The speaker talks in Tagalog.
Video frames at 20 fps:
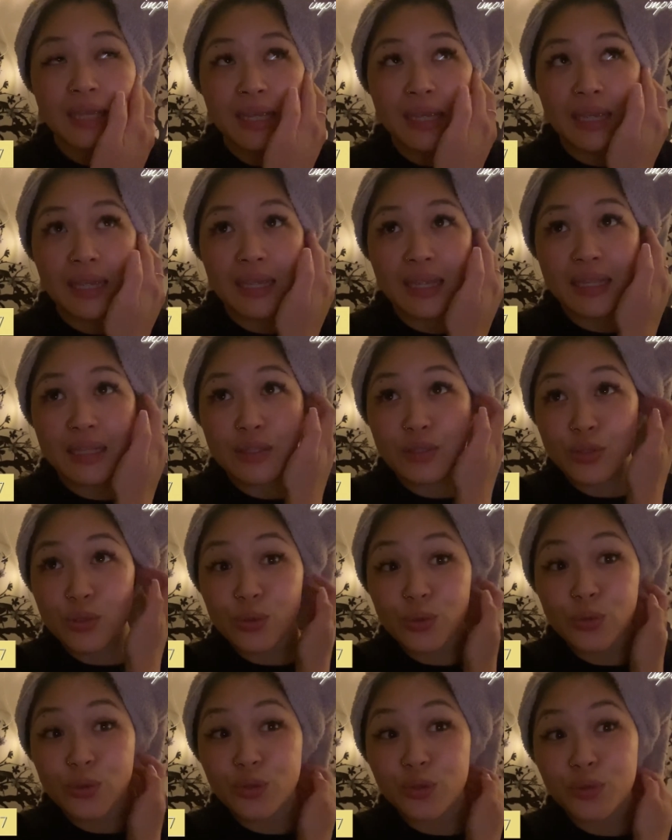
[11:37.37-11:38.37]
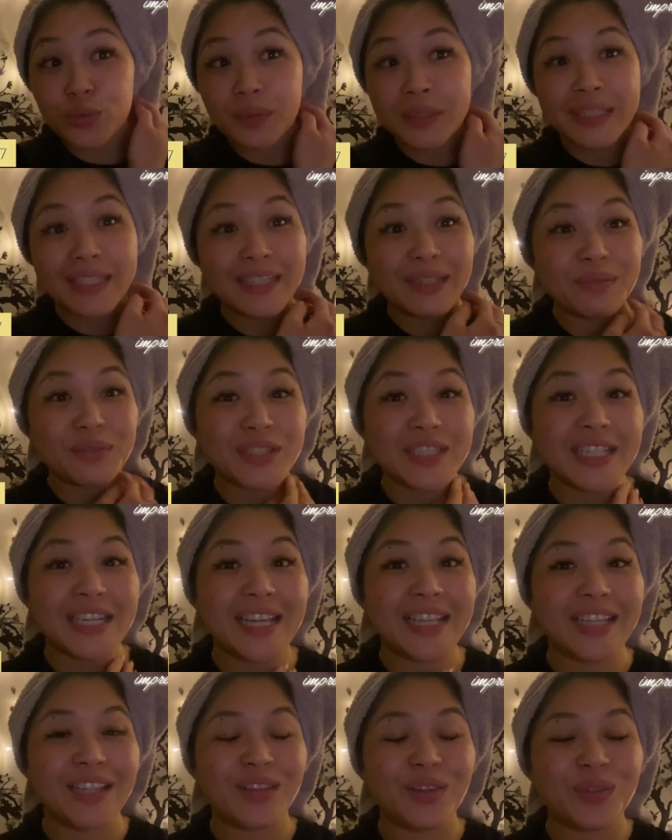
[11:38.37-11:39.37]
And soon, matatapos
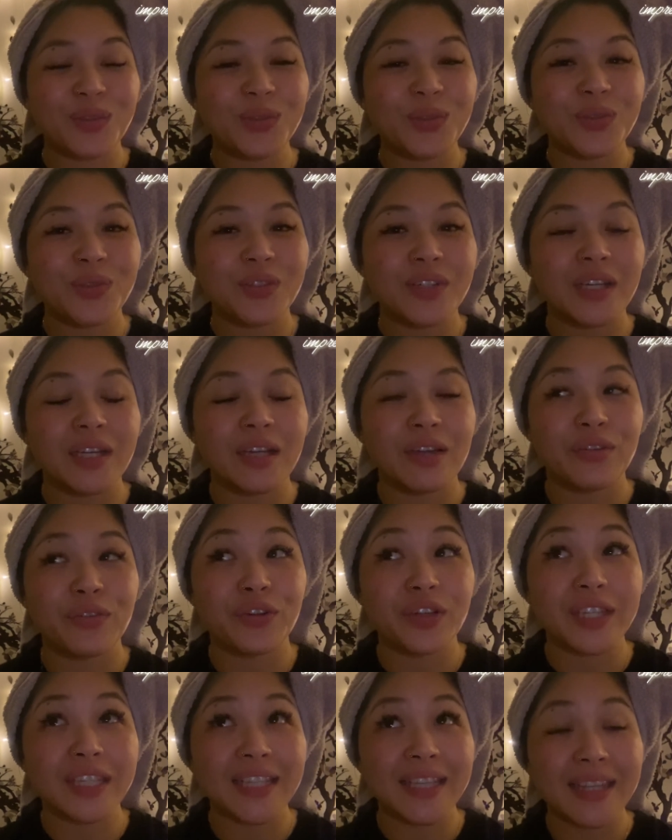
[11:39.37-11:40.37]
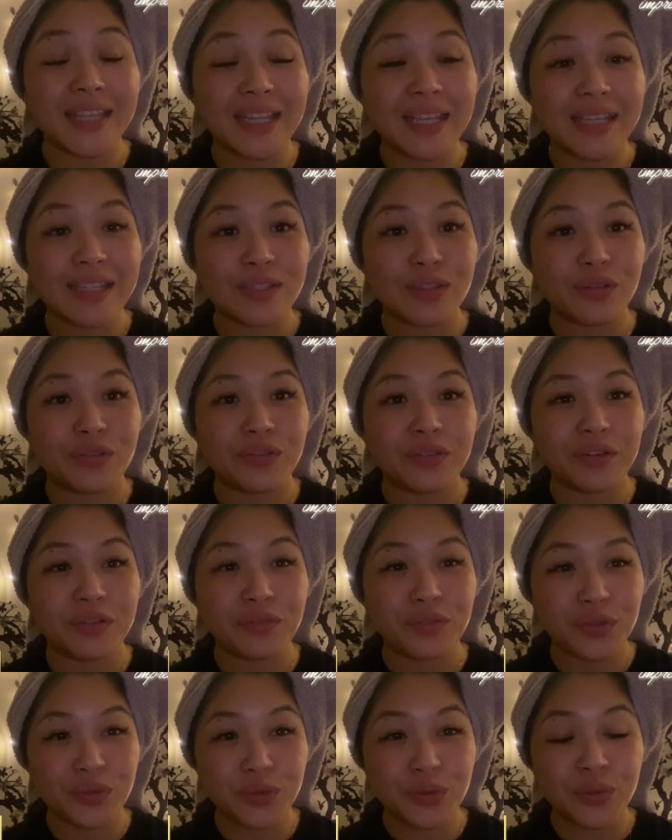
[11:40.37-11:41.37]
na natin tong 14 days of
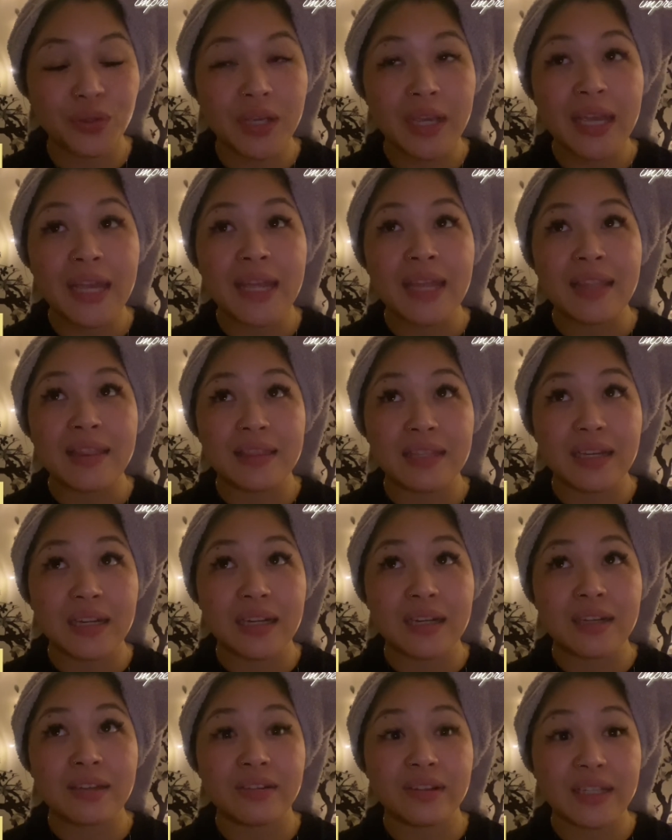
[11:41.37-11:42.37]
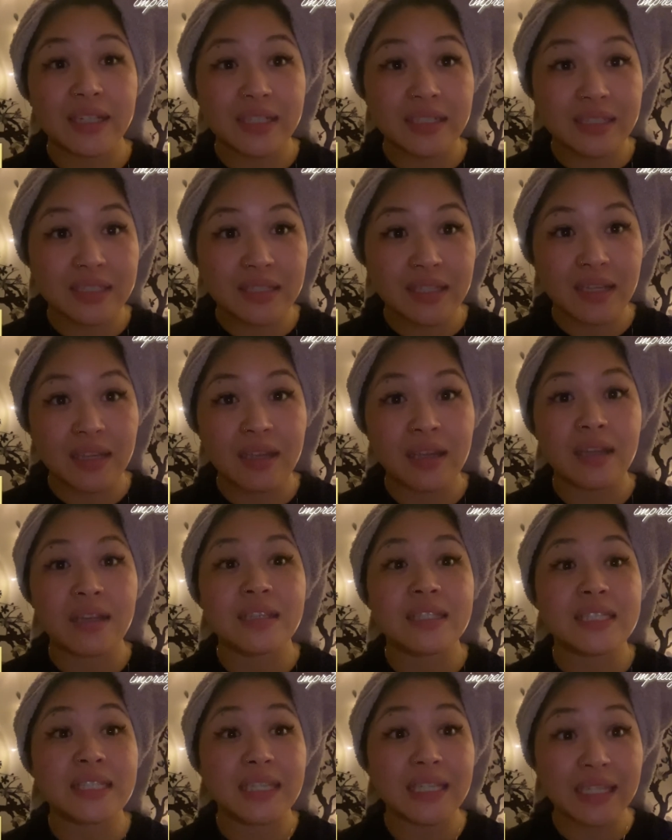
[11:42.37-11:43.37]
review ng Rick's
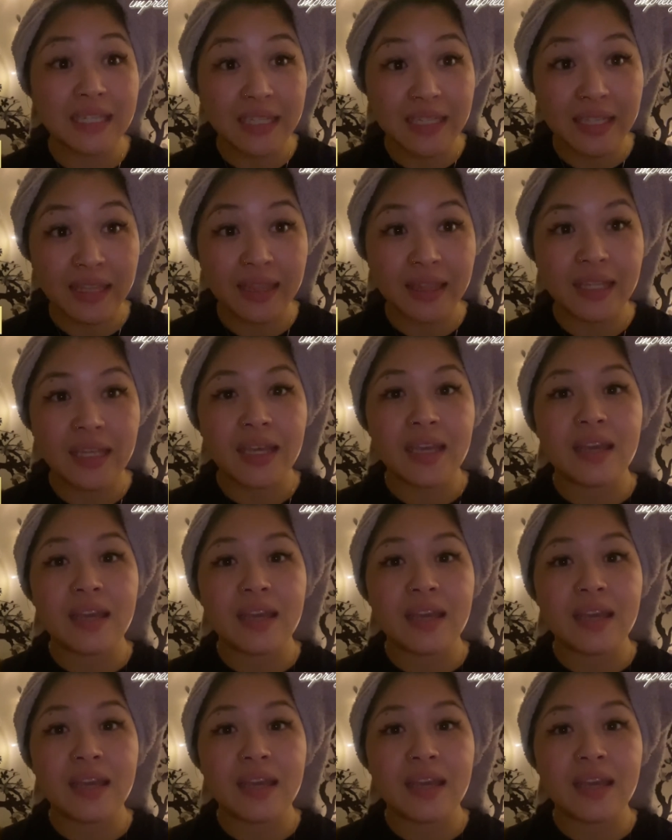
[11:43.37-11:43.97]
Skin,